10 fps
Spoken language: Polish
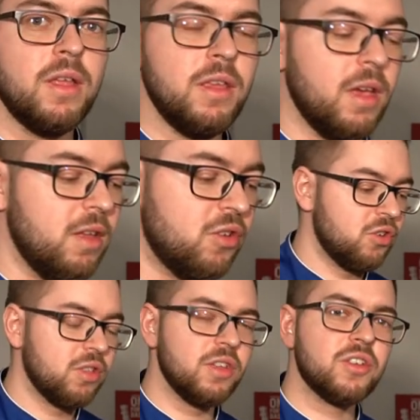Nie,
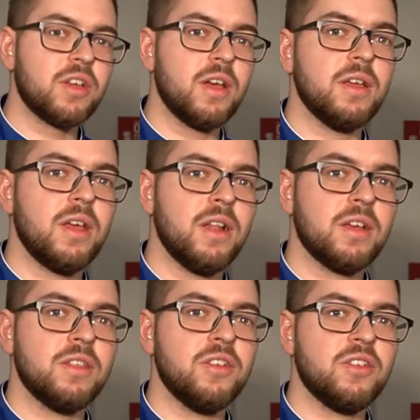szczoteczka
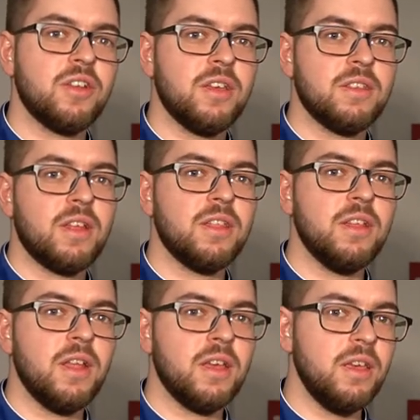elektryczna jest na
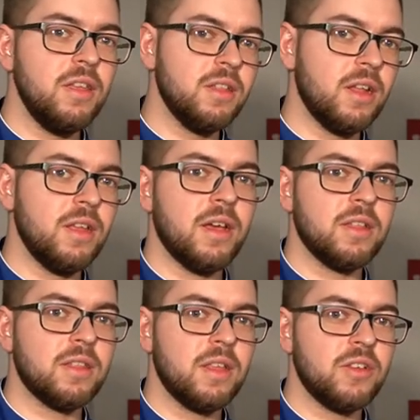tyle
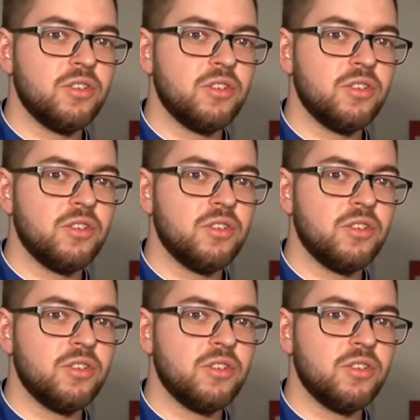inteligentna,